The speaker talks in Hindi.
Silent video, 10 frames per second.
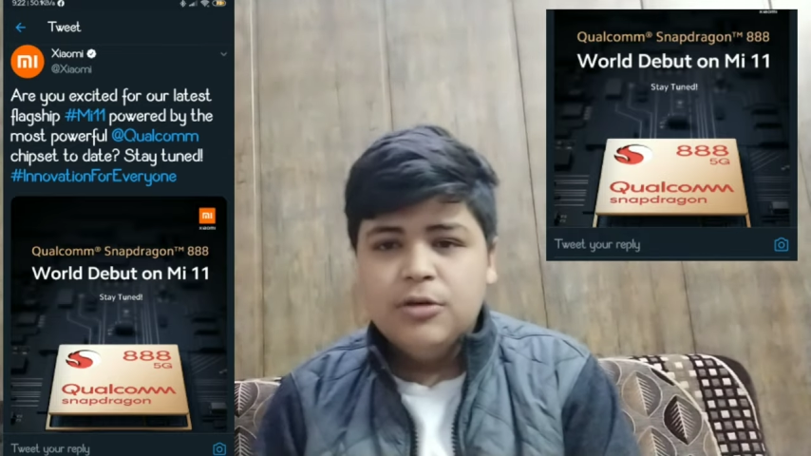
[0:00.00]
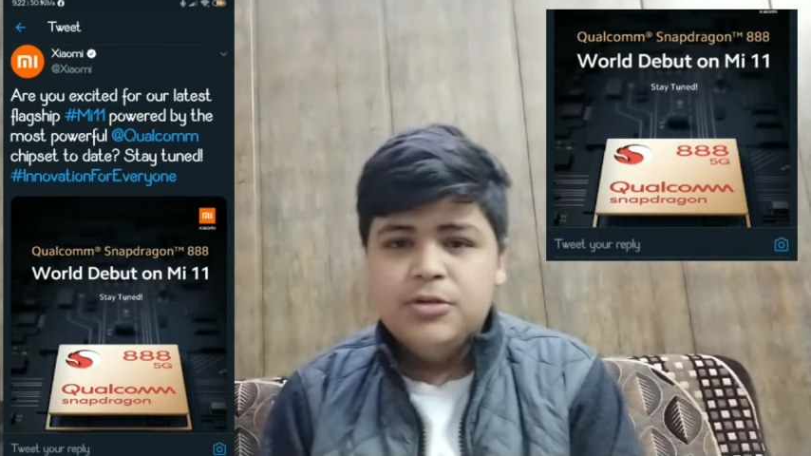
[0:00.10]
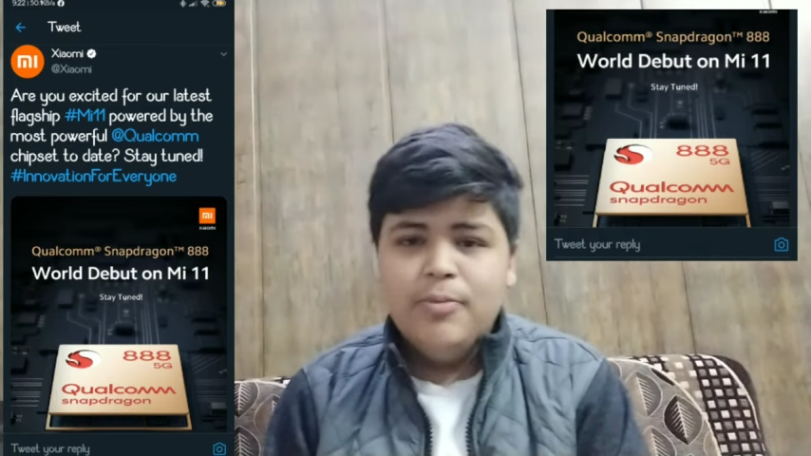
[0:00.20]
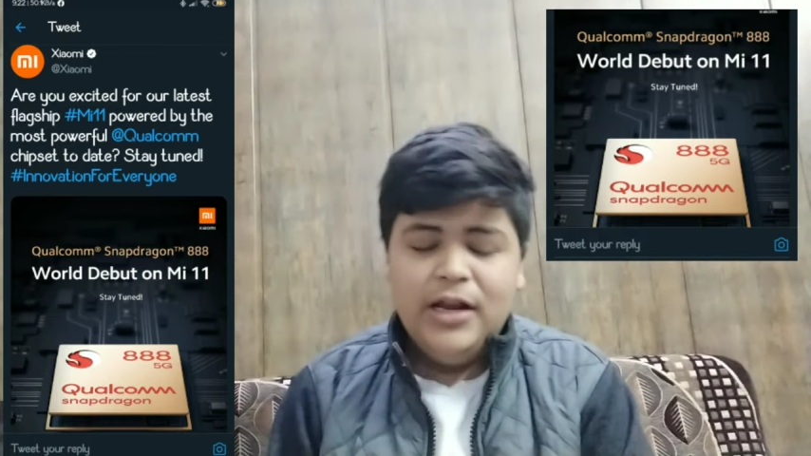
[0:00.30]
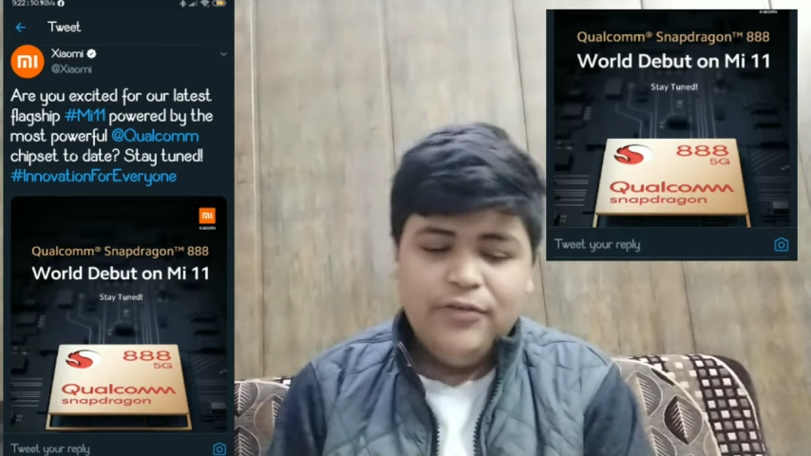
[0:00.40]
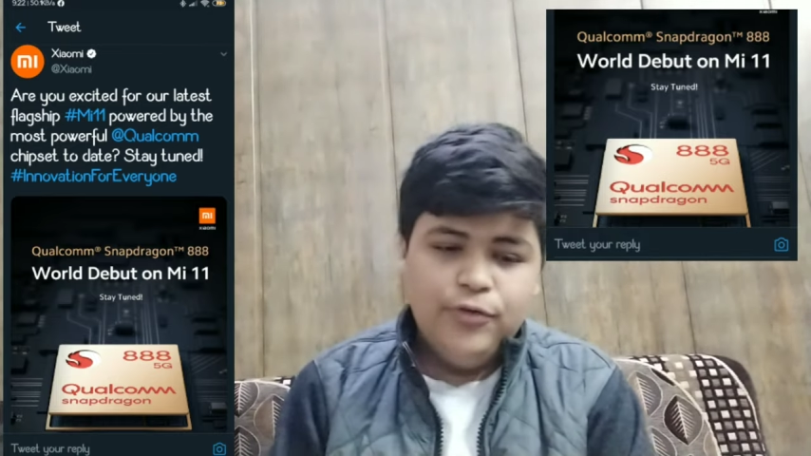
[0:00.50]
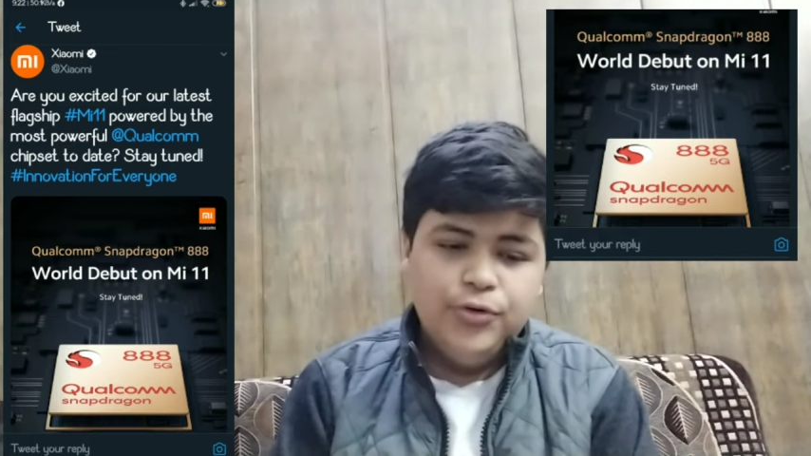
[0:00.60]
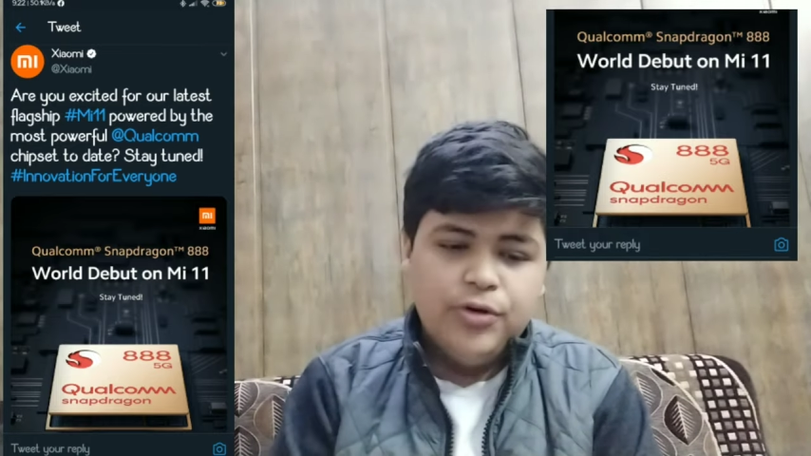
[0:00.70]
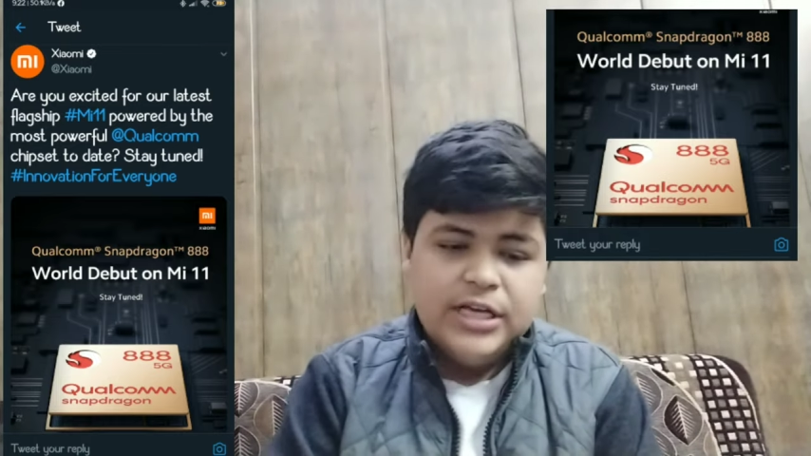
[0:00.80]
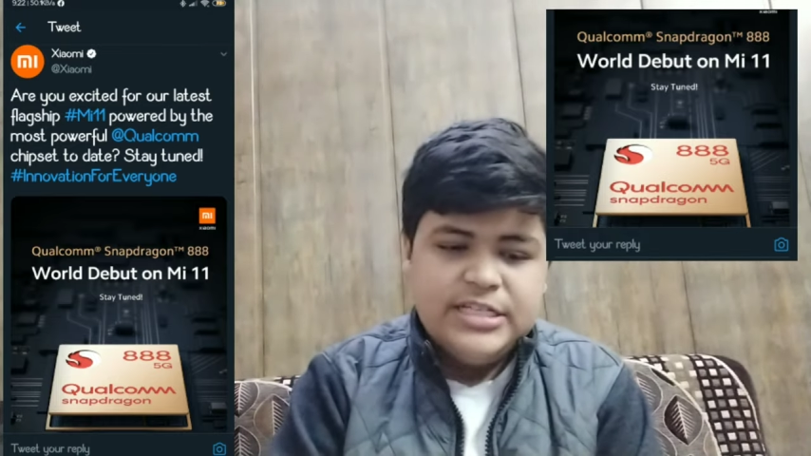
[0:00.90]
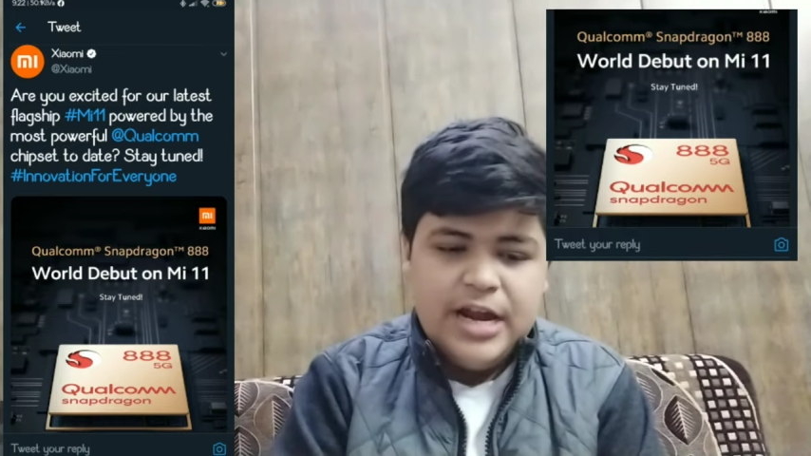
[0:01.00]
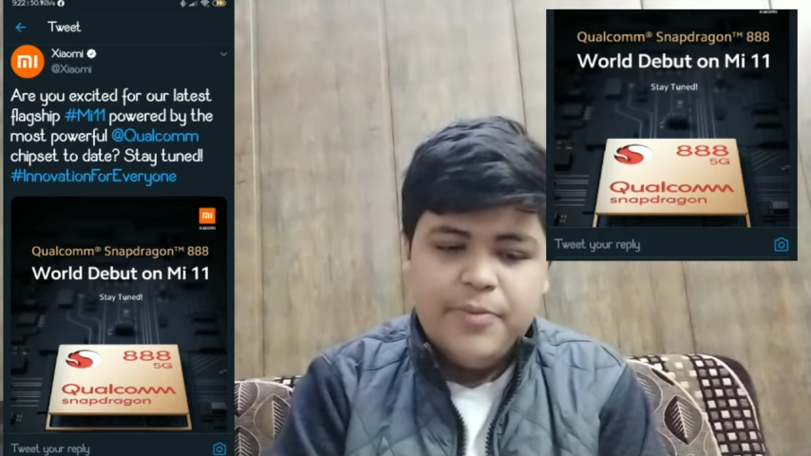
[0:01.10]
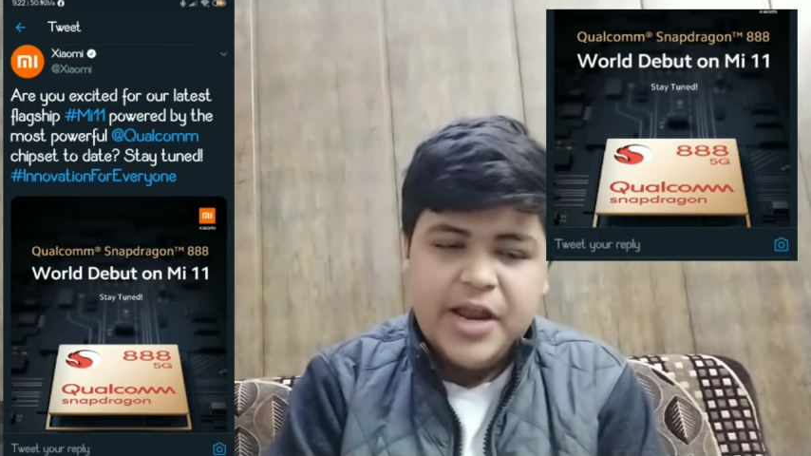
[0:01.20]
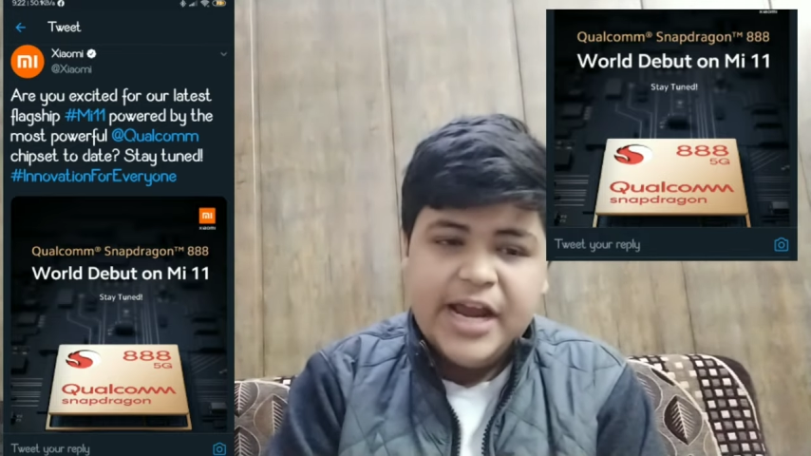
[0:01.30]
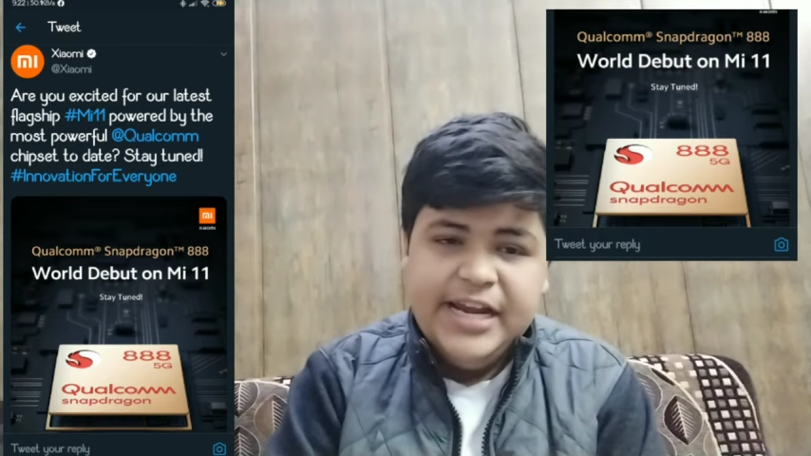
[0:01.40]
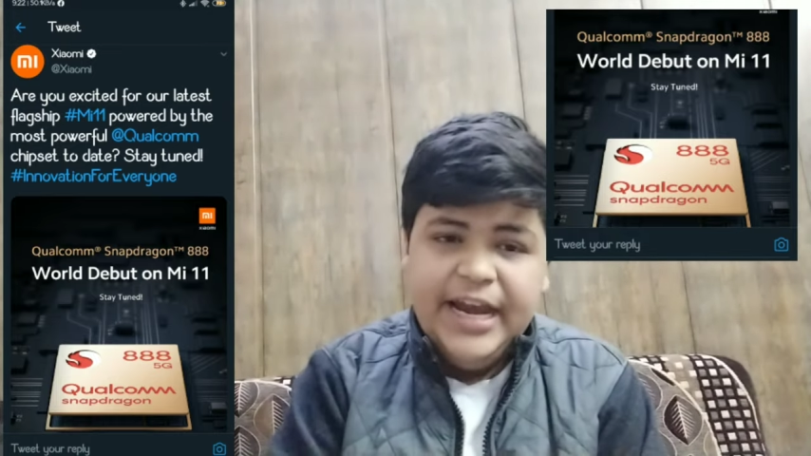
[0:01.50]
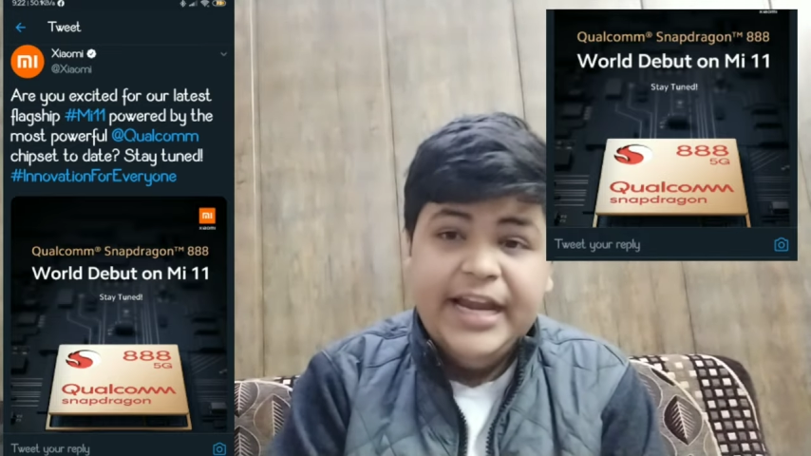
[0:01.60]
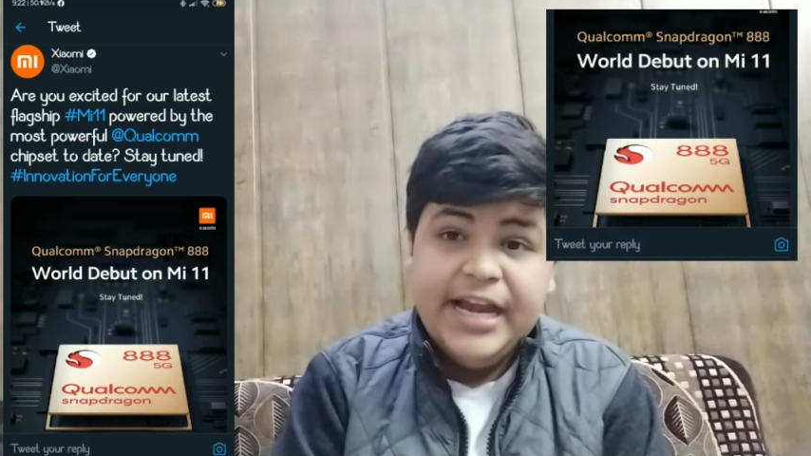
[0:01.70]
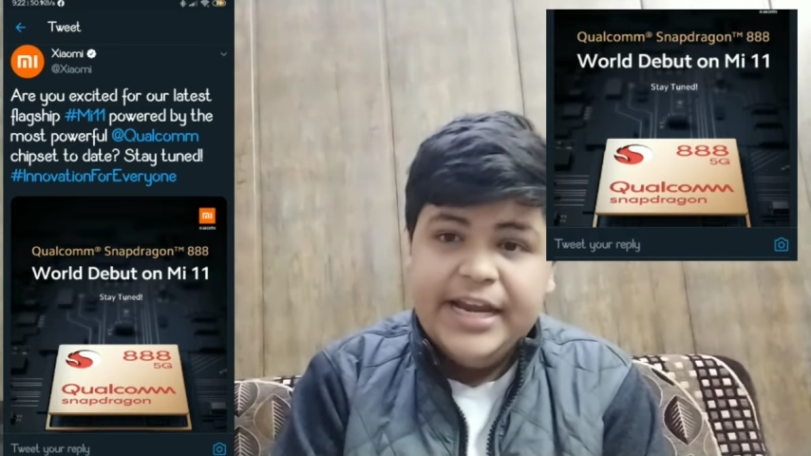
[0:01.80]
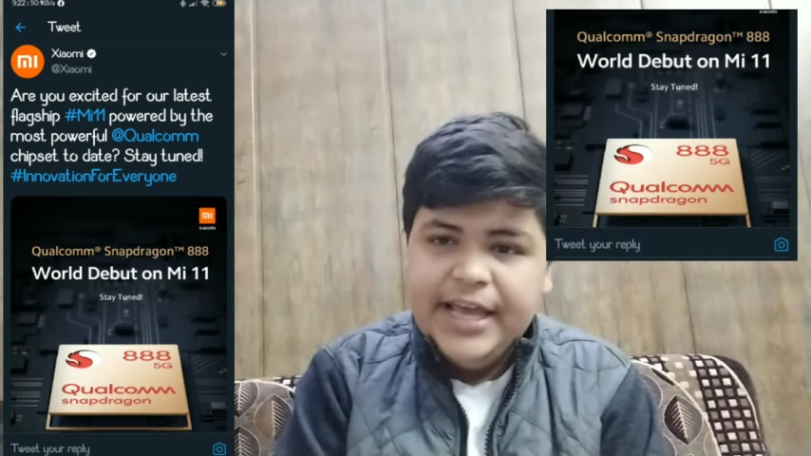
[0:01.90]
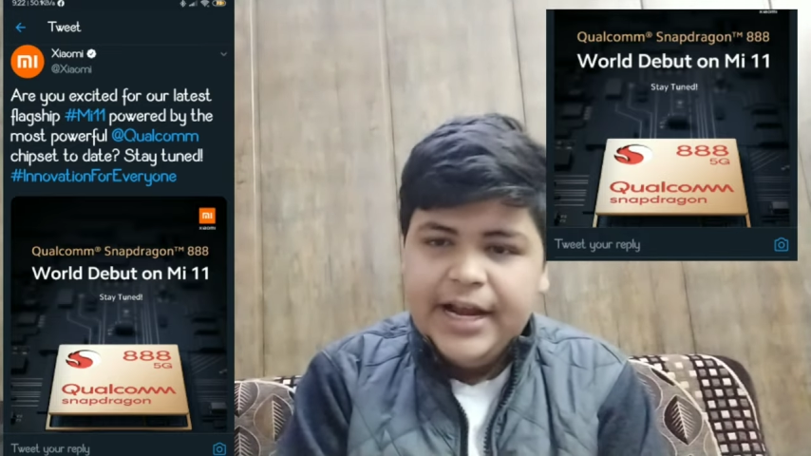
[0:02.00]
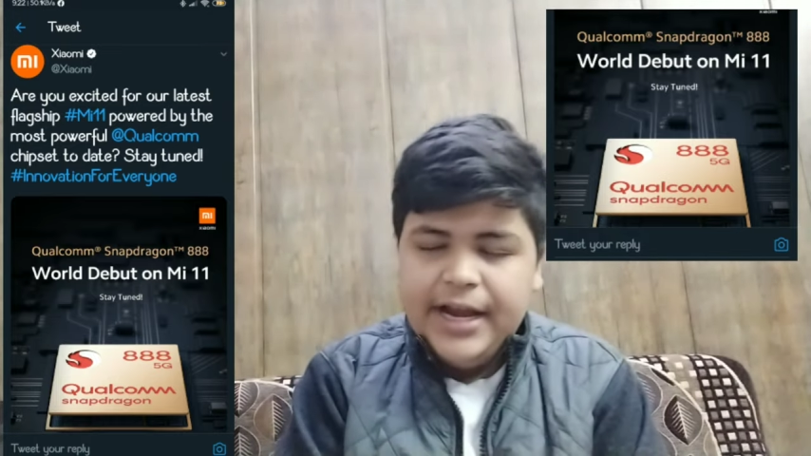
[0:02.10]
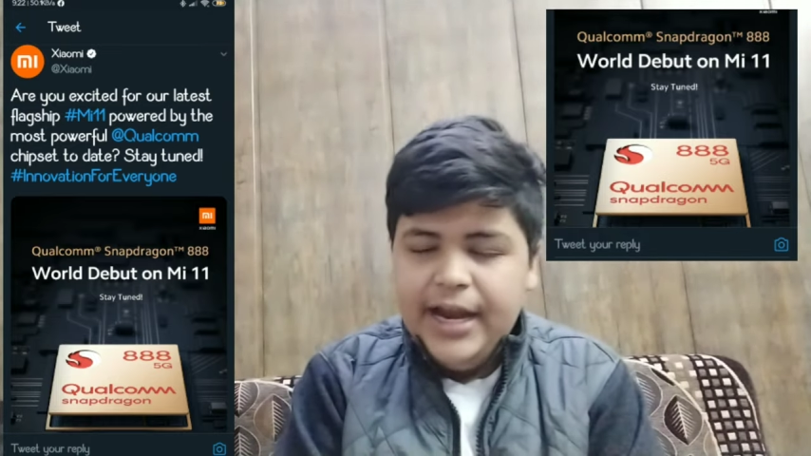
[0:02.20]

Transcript: सबसे पहला फ़ोन होगा स्नैपड्रैगन एट एटी